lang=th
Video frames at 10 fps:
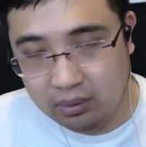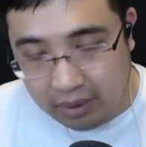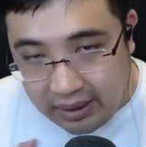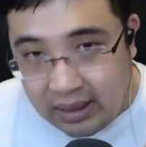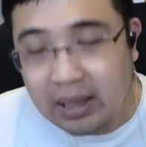เร
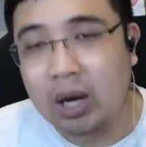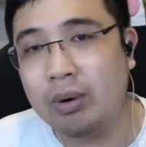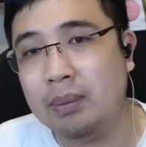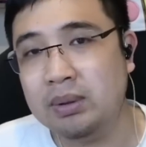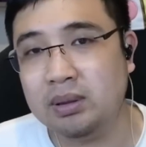ดดิ้งเนี่ย เขา
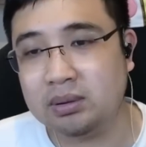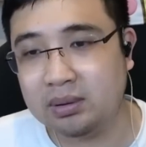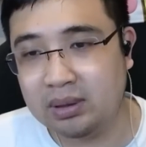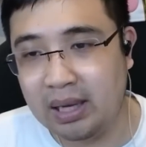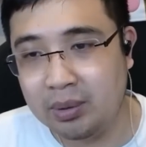รับลึก
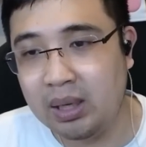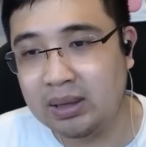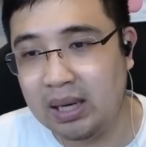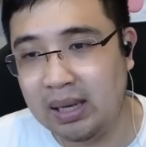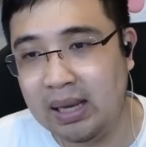แต่ยูเน
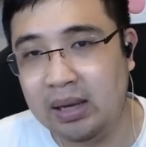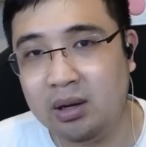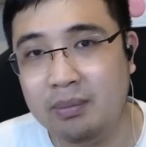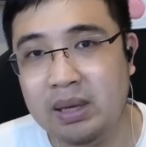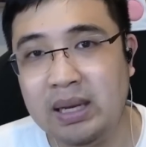เต็ดเอง
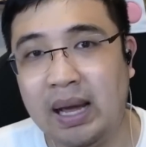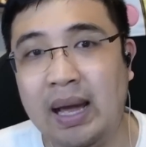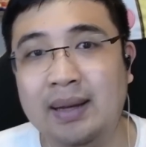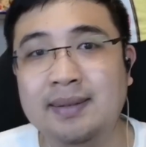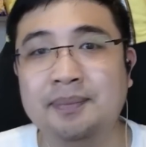ก็มีทั้ง